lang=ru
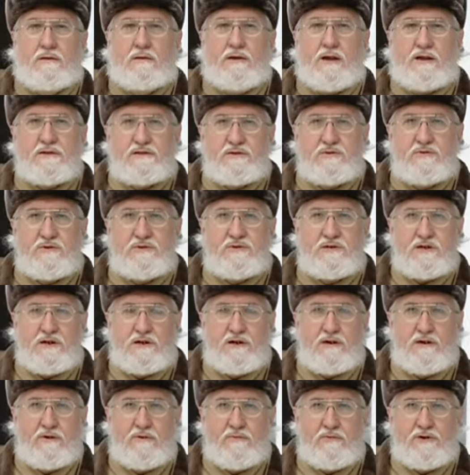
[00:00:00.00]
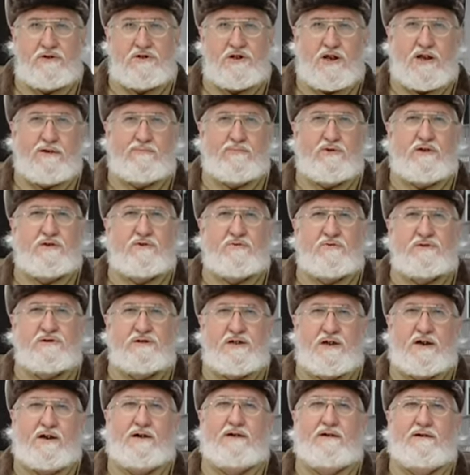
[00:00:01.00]
Здравствуйте, уважаемые
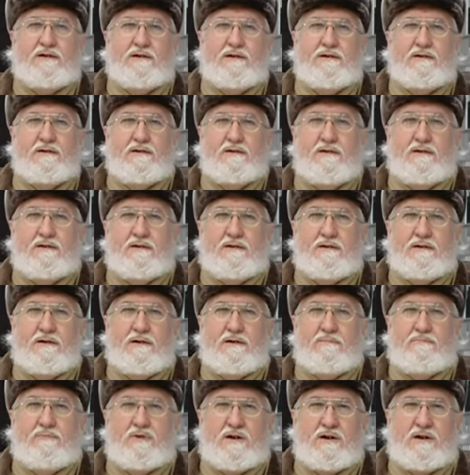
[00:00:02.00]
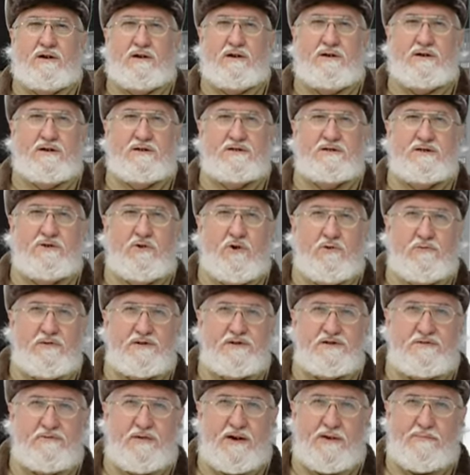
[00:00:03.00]
друзья! Мы
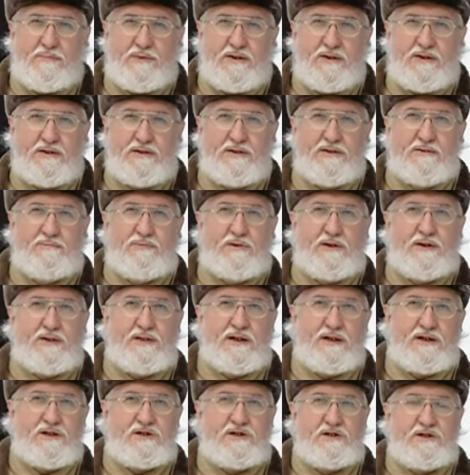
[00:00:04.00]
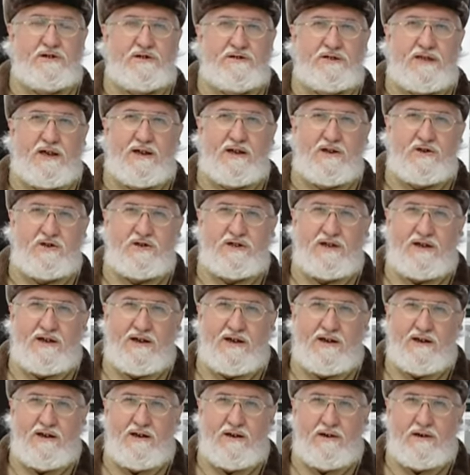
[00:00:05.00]
снова с вами на передаче
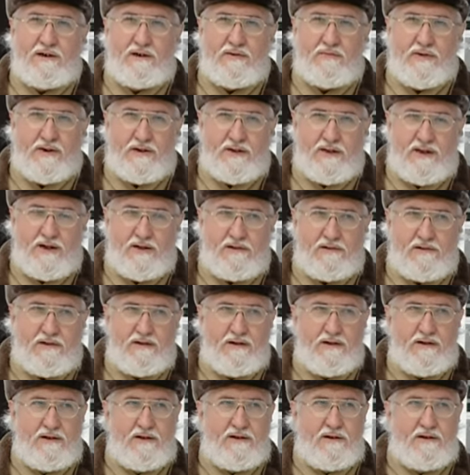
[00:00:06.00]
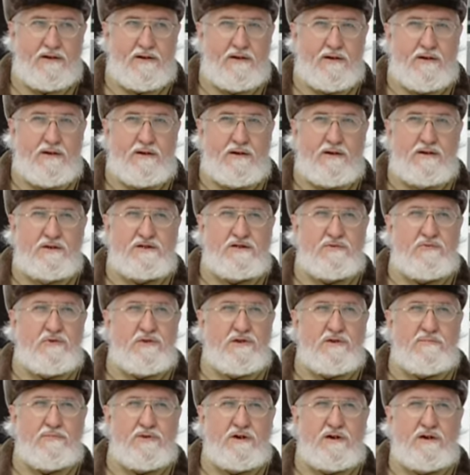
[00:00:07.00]
«Исторический квартал». И
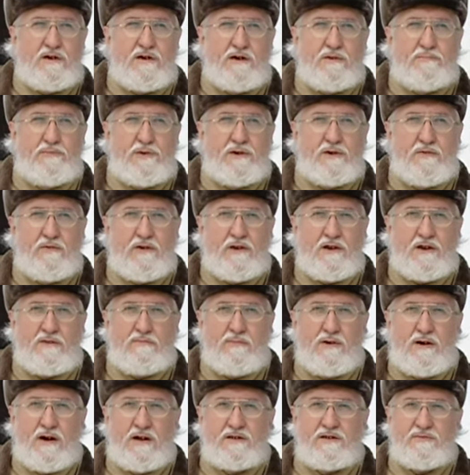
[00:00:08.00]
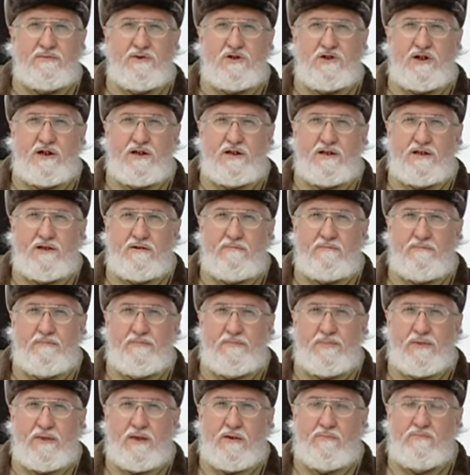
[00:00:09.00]
сегодня мы поговорим о замечательном
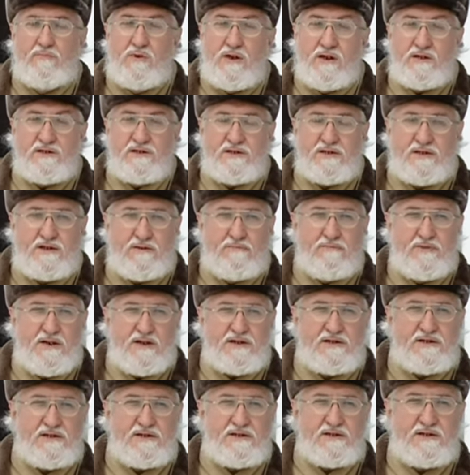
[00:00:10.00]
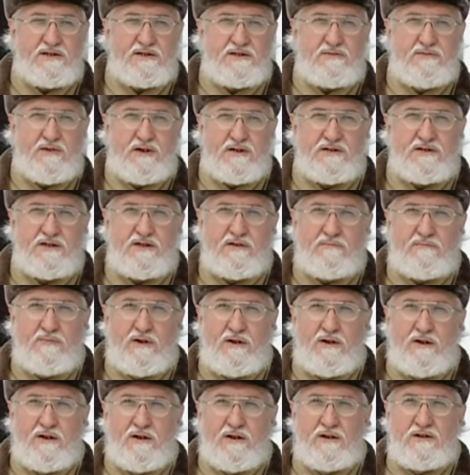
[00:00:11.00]
месте, месте, связанном
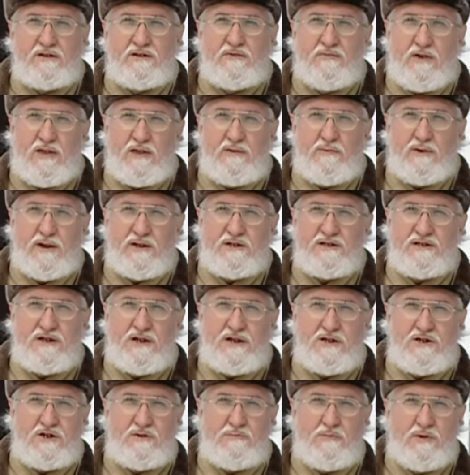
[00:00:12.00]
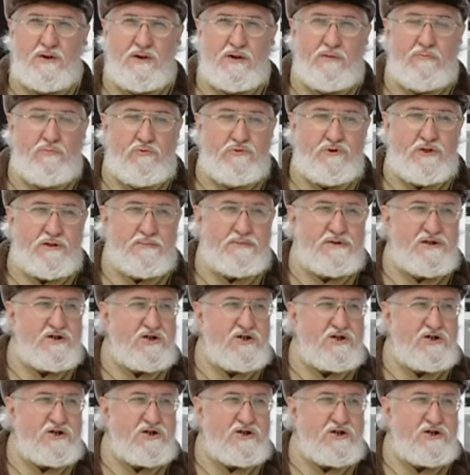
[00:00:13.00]
с Иваном Алексеевичем Буниным.